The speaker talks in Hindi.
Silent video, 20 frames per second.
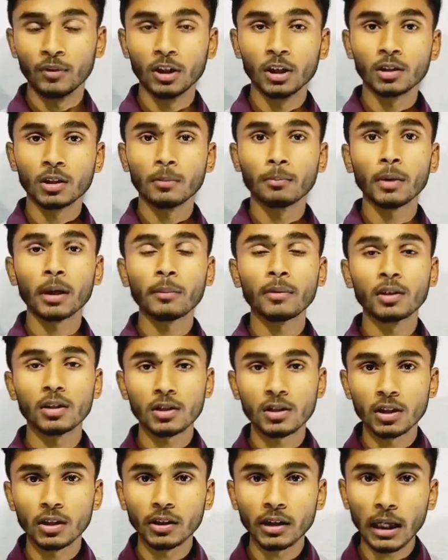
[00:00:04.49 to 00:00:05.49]
दिसंबर में
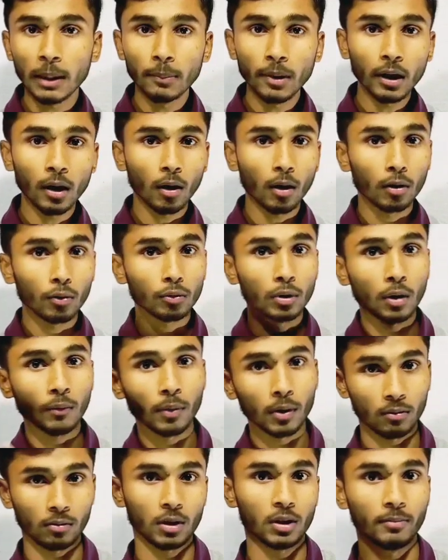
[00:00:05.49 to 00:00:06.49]
दस दिन टाइम है और उधर
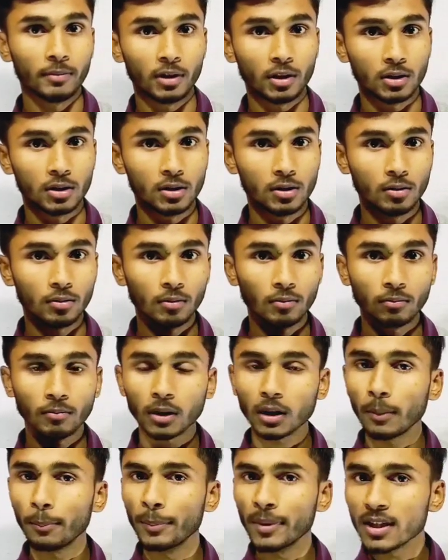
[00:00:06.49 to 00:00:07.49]
फरवरी में दस दिन
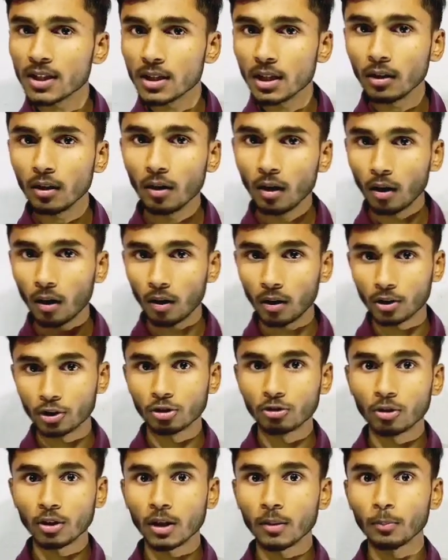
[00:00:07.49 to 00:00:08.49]
मतलब बीस दिन और
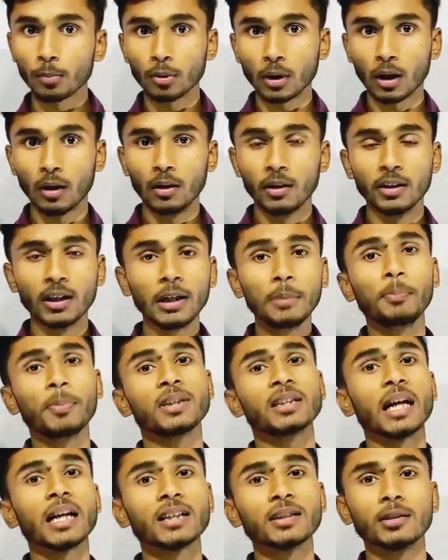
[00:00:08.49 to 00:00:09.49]
जनवरी में पूरा यही
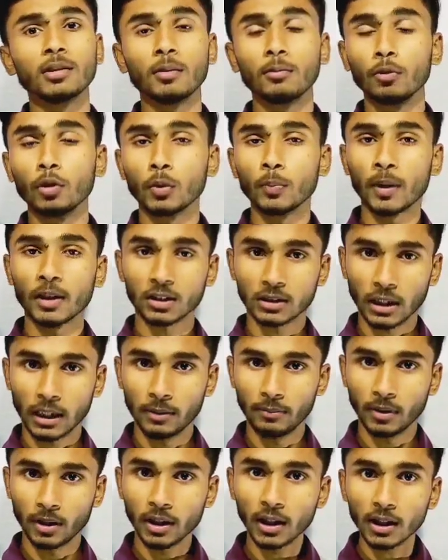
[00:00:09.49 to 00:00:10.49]
पचास दिन हम लोग पास
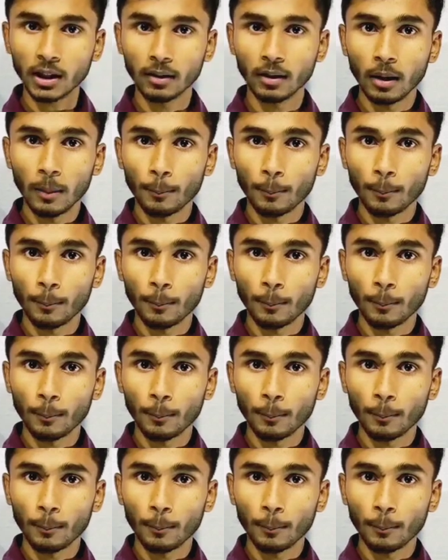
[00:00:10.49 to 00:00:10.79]
टाइम है ठीक है